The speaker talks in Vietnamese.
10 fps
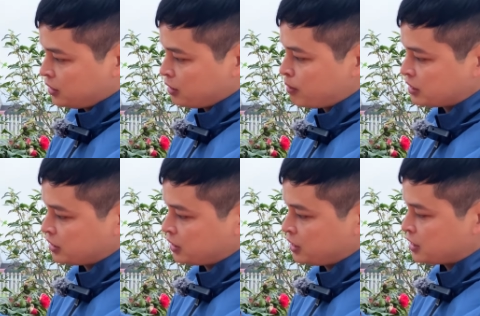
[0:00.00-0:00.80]
thì các bác
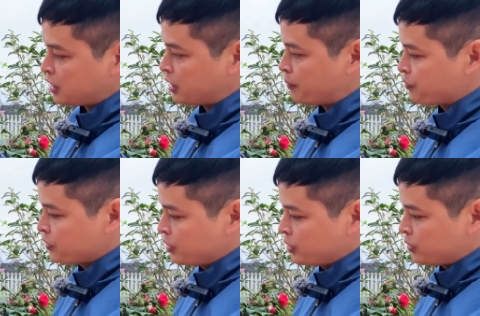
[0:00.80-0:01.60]
sẽ thấy rằng là
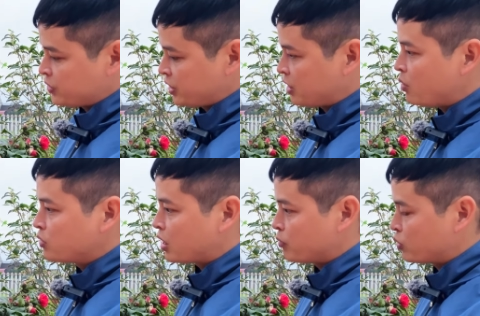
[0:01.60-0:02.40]
nó sẽ
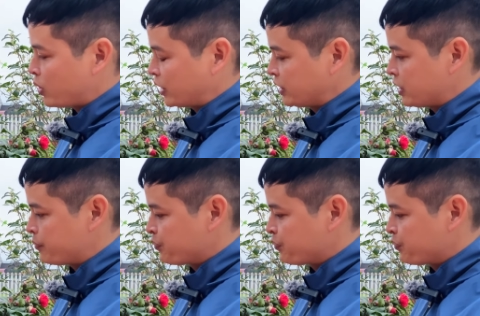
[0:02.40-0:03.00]
không nở một loạt nhé.